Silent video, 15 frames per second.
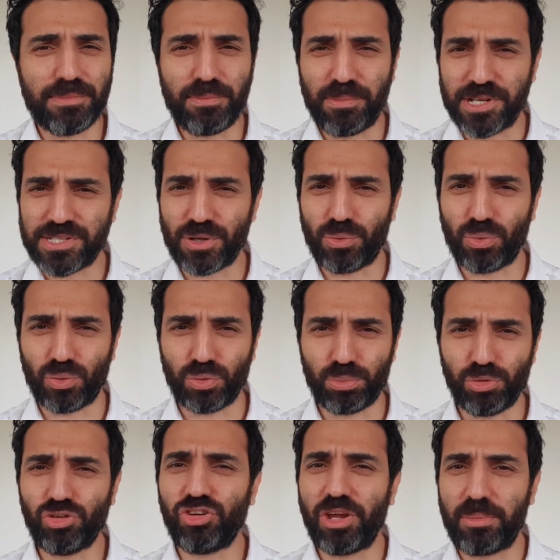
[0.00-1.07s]
bir masa
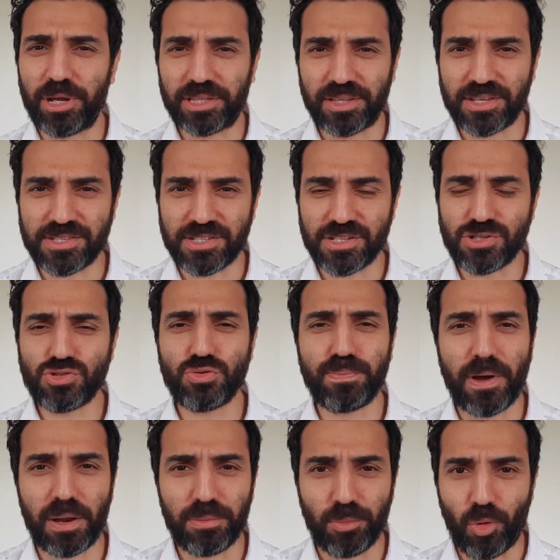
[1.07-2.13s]
kurulmuş, yemektesiniz,
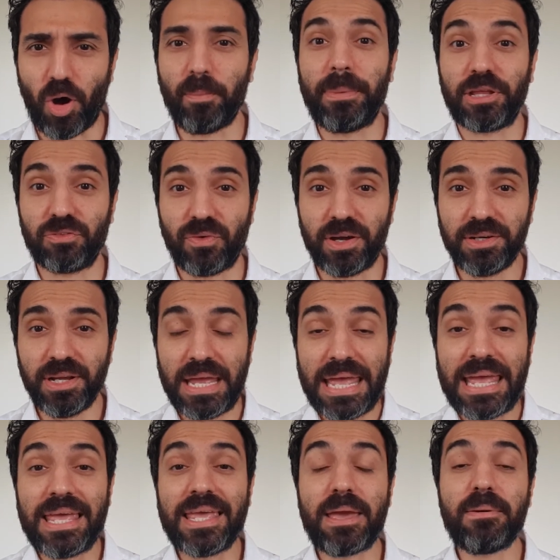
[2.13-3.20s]
süper bir muhabbet var.
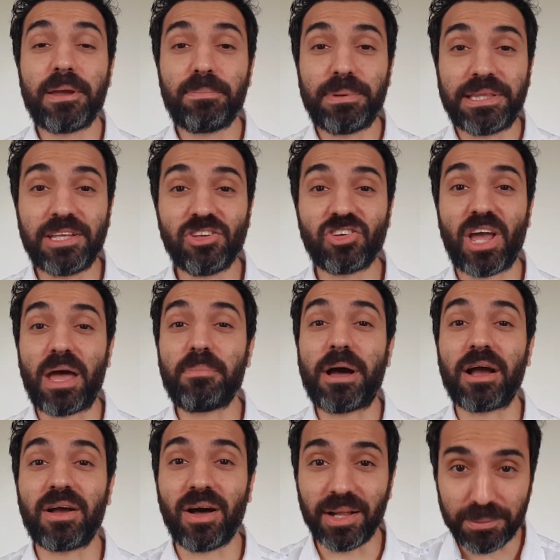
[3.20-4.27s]
Yemek bitince
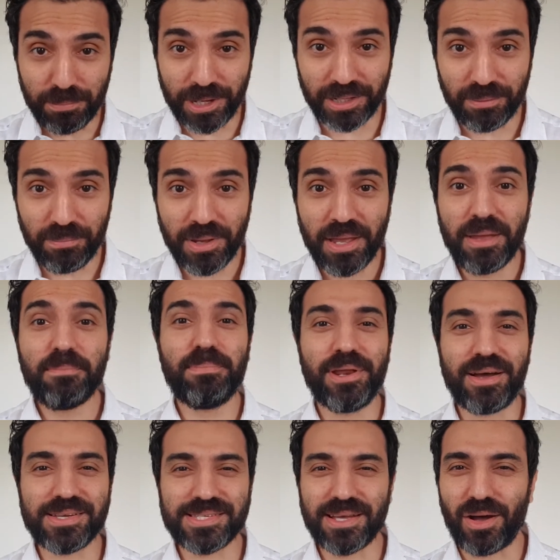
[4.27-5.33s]
hemen kalkmayalım,
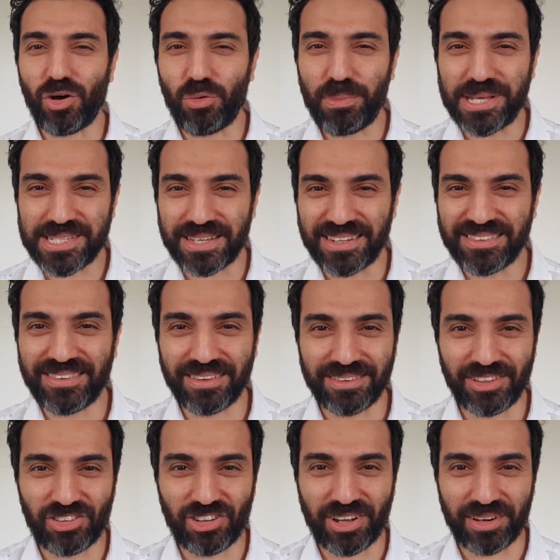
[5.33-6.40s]
biraz daha o masanın
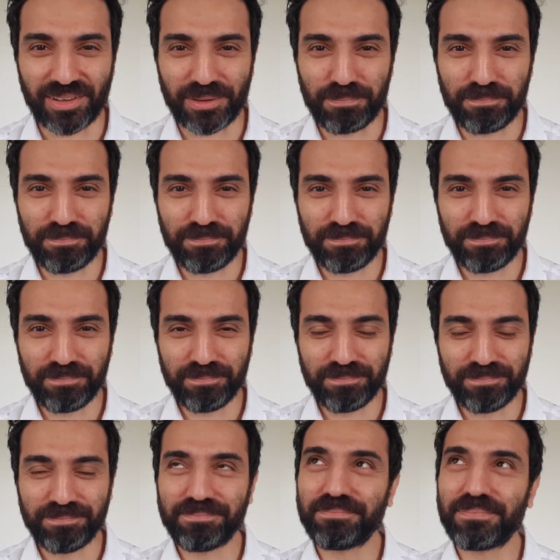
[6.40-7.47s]
tadını çıkaralım.
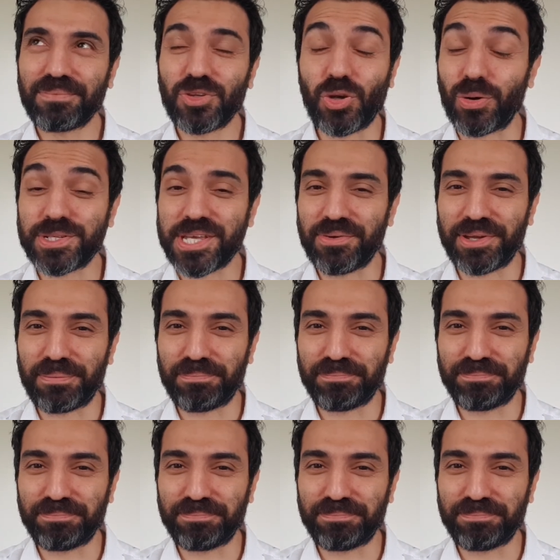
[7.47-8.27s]
Çok severim.